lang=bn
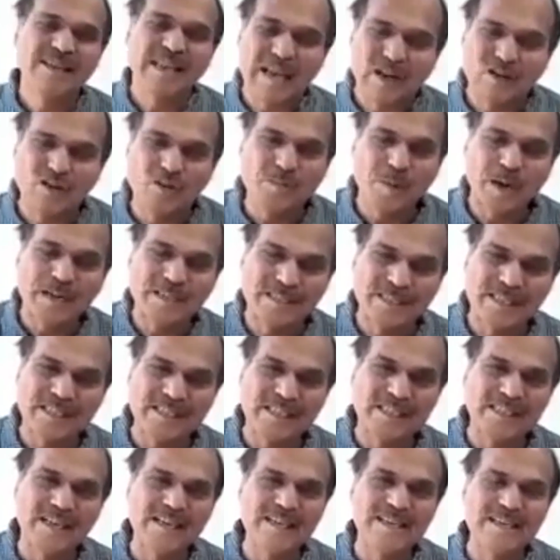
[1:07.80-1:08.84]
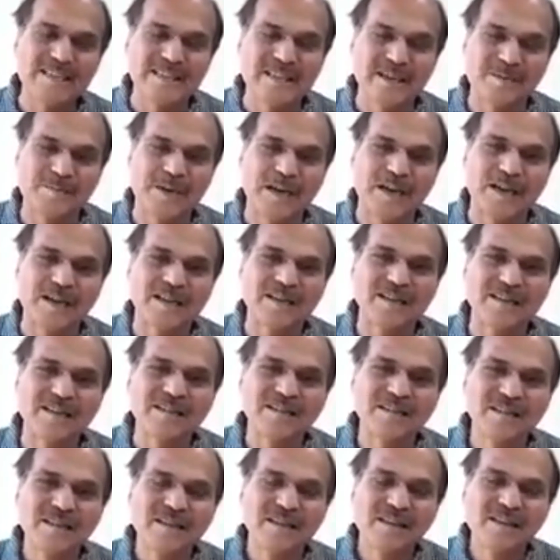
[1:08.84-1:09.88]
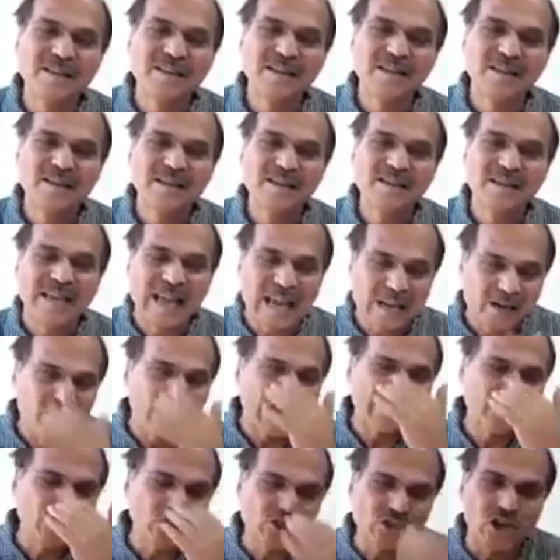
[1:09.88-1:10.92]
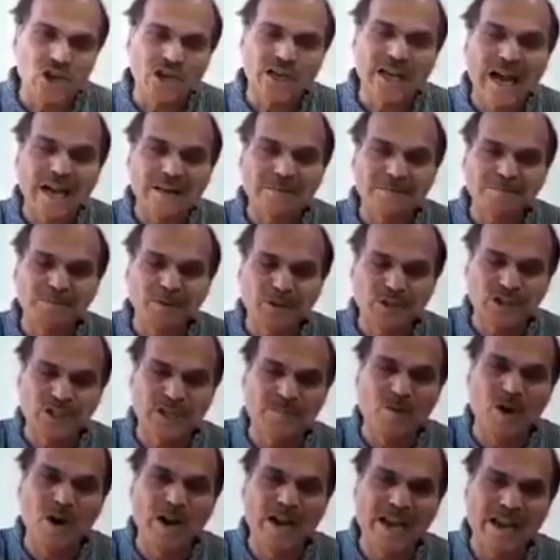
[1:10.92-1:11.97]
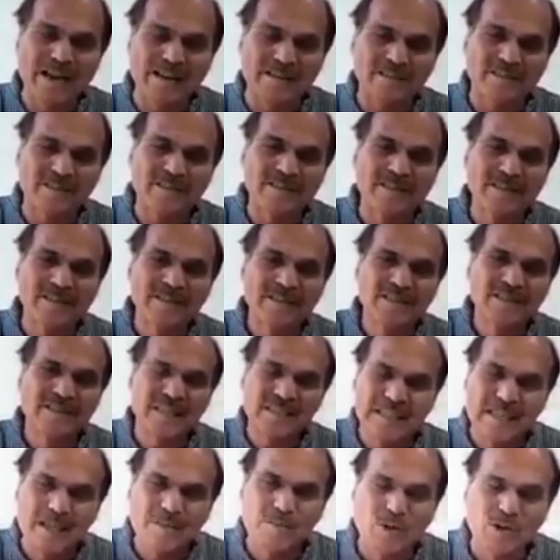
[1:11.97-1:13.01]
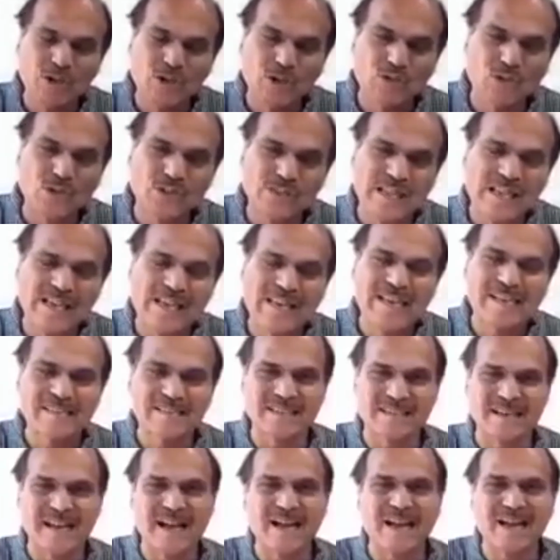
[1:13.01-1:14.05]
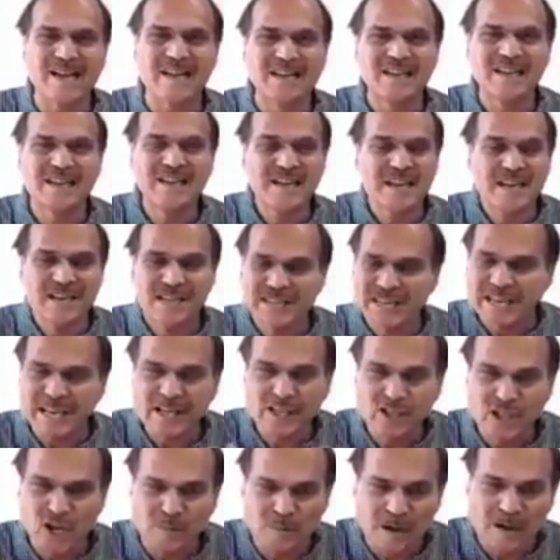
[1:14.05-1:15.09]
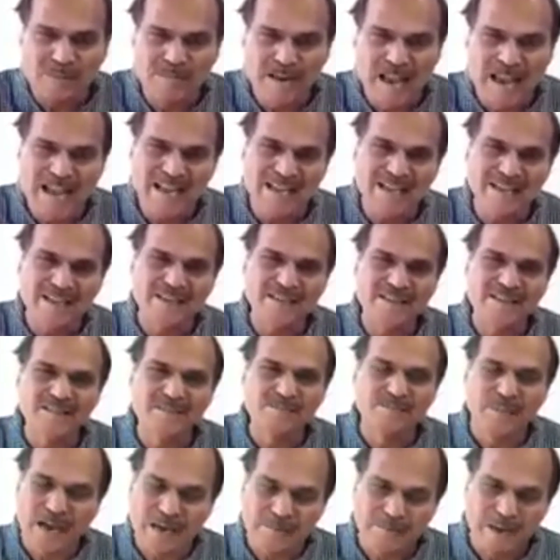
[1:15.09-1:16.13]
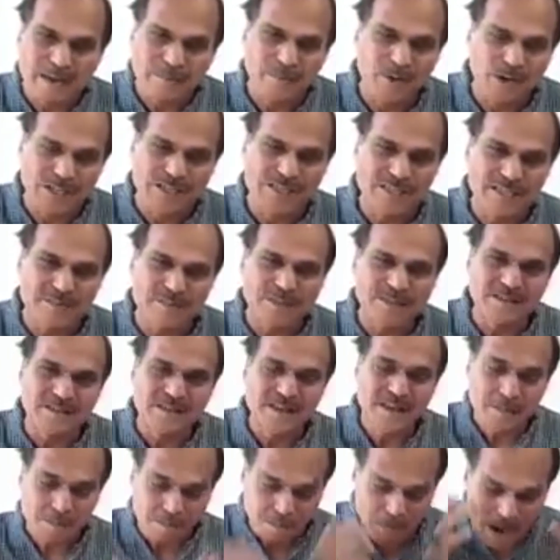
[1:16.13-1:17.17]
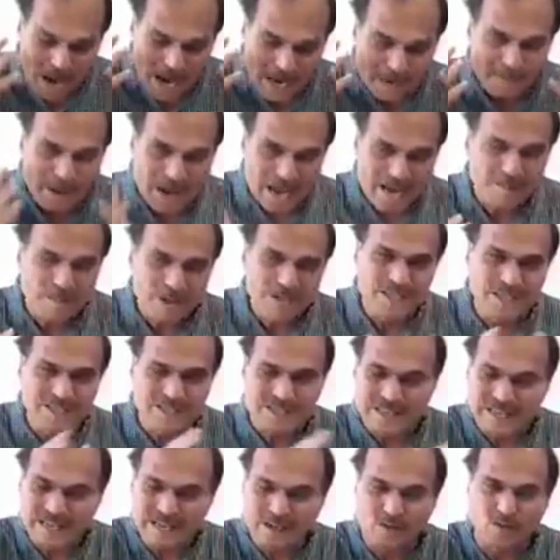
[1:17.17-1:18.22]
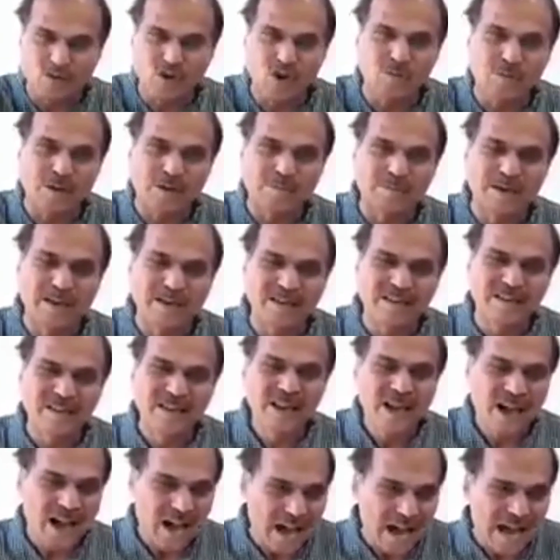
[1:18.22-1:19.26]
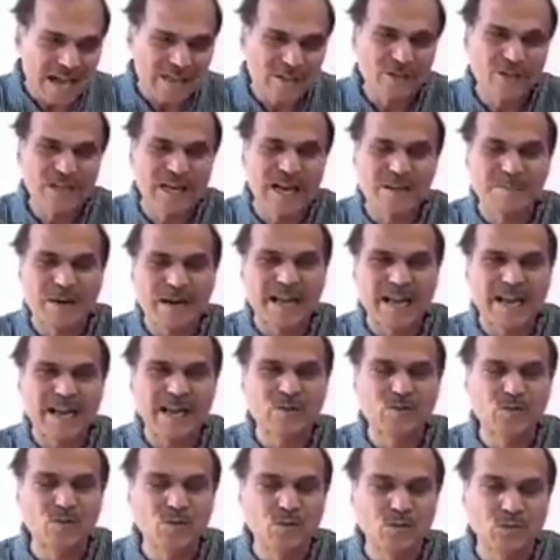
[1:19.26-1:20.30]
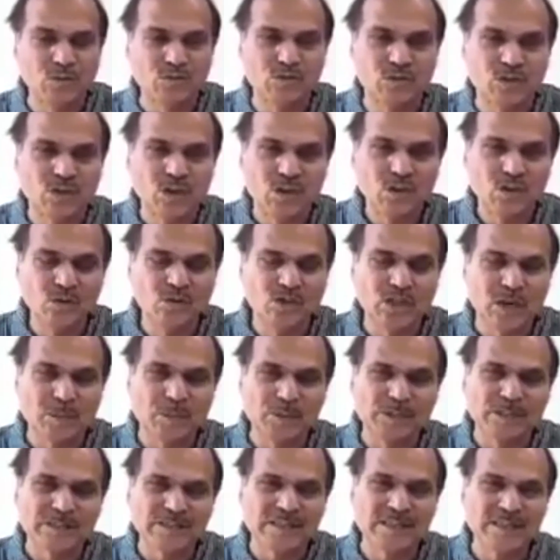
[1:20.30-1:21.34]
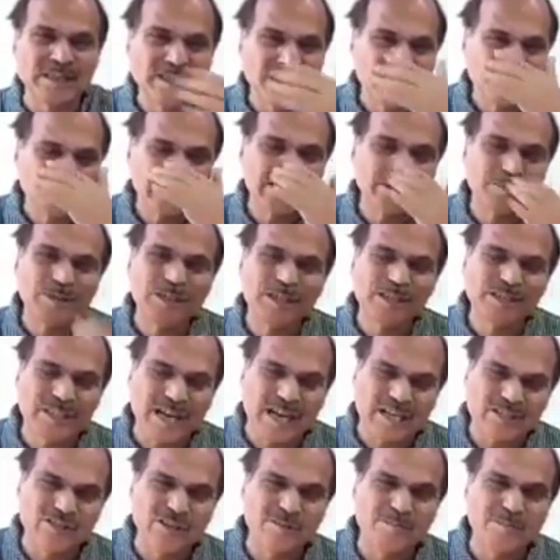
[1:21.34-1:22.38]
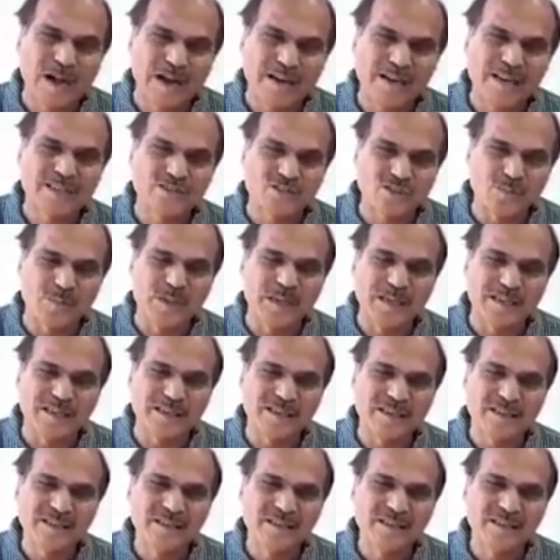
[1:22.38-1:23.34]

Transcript: কেন পারছি না তাদেরকে নিয়ে যেতে আমরা কেন রাজ্য সরকার পশ্চিমবঙ্গের তাদেরকে মদত করতে এগিয়ে আসছে না ট্রেনের তো অভাব নেই বারবার বলেছি বারবার বলেছি ট্রেনের কোনো অভাব নেই আজও যারা মারা গেল উত্তরপ্রদেশে তাদের মধ্যে চারজন বাংলা শ্রমিক